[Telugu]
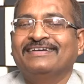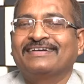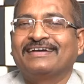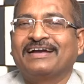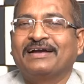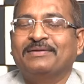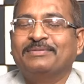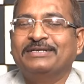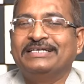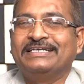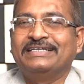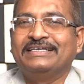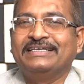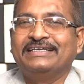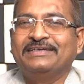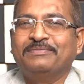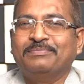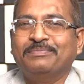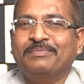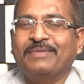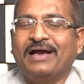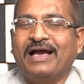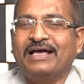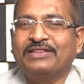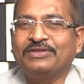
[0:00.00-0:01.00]
కాబట్టి
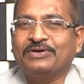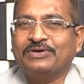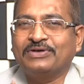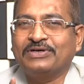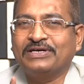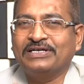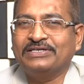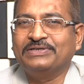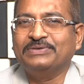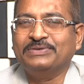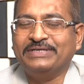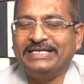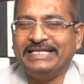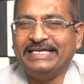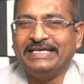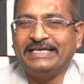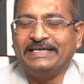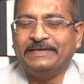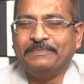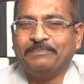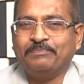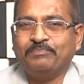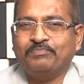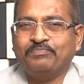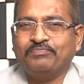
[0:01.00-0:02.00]
అదొక్కటి ఉంటే
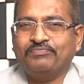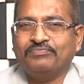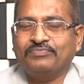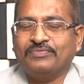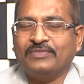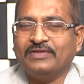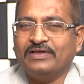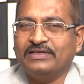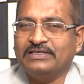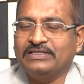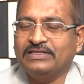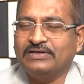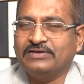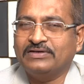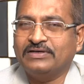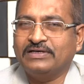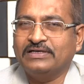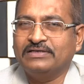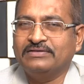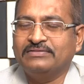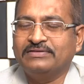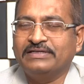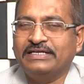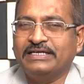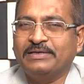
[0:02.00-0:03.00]

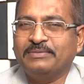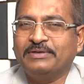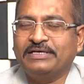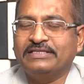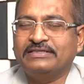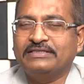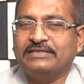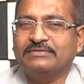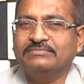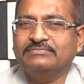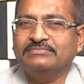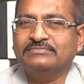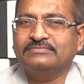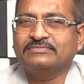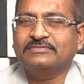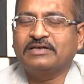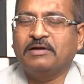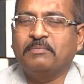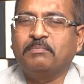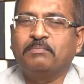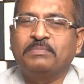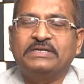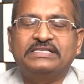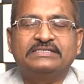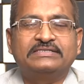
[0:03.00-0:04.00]
ఇదొక్కటి ఉంటే మాత్రం
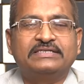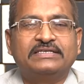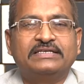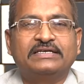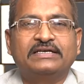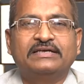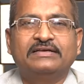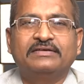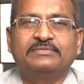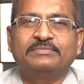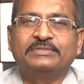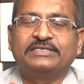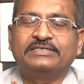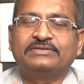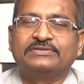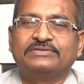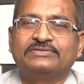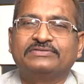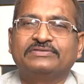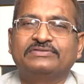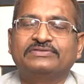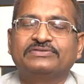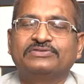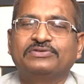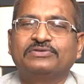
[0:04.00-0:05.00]
కంపల్సరిగా మీకు
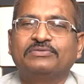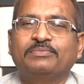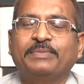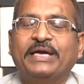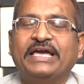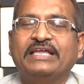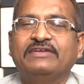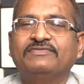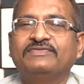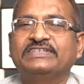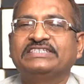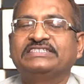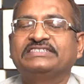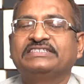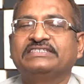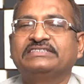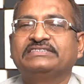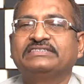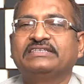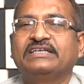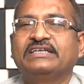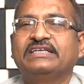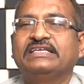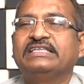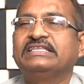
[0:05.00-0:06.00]
వస్తుంది సో
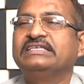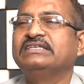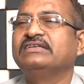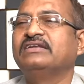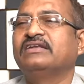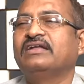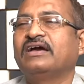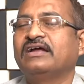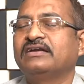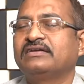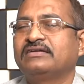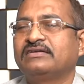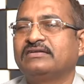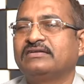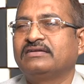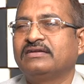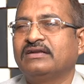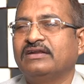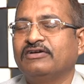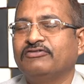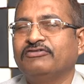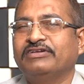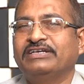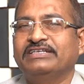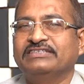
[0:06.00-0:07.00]
మేనిఫెస్టేషన్ అనేది నాట్
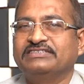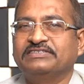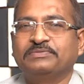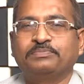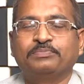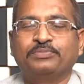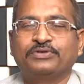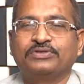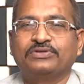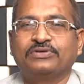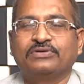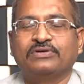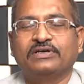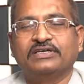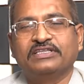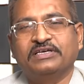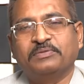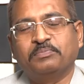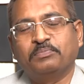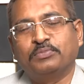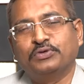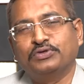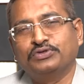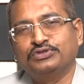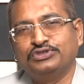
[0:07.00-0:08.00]
నవ్వేడేజ్ ఇప్పుడుతో కాదు
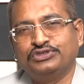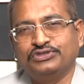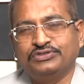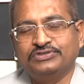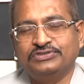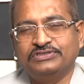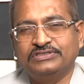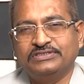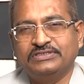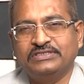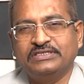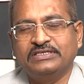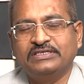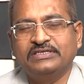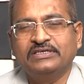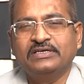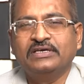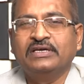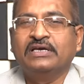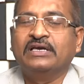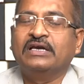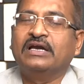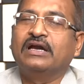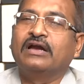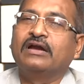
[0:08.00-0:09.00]
ఎప్పటి నుంచో వచ్చింది
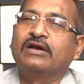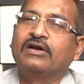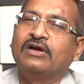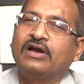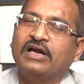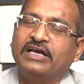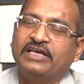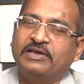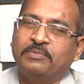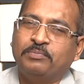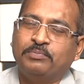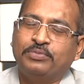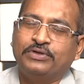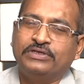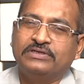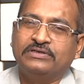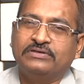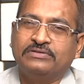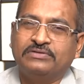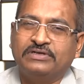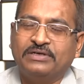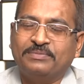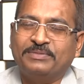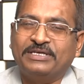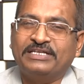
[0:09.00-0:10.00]
ఇంకా ఎప్పటికీ
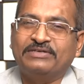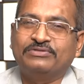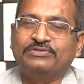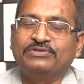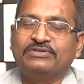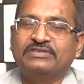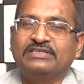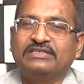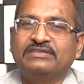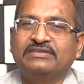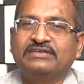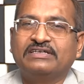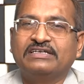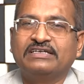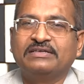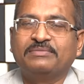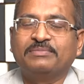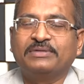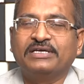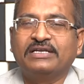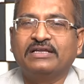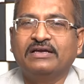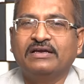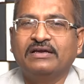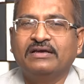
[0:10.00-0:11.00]
కూడా మనం ఉంటుంది ఎందుకంటే
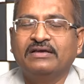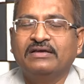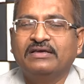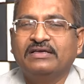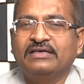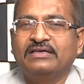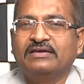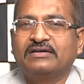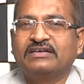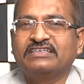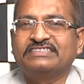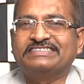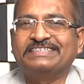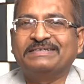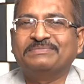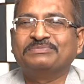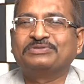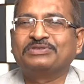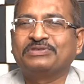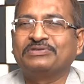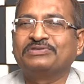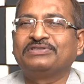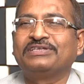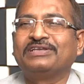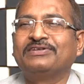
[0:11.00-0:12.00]
మన యొక్క
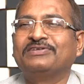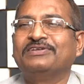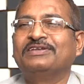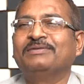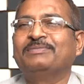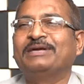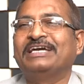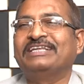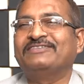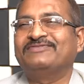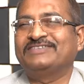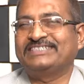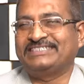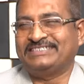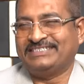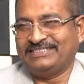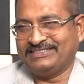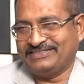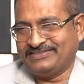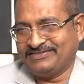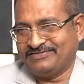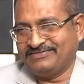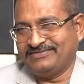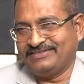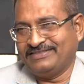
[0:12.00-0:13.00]
సంస్కృతిలోనే
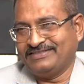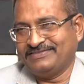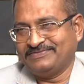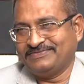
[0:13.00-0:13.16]
మేనిఫెస్టేషన్ ఉంది